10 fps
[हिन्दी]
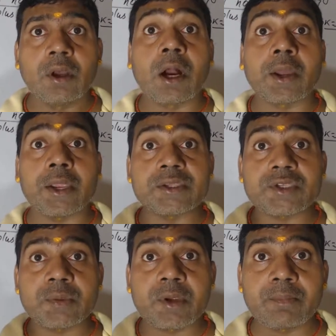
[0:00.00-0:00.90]

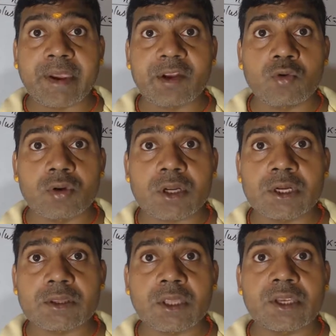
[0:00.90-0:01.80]
अंग्रेजी में मैंगो
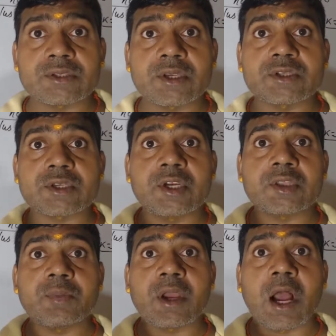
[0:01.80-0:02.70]
कहते हैं संस्कृत
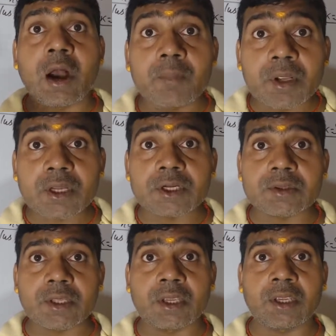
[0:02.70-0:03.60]
में आम्र
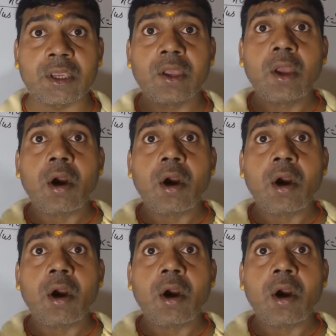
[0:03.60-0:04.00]
कहते हैं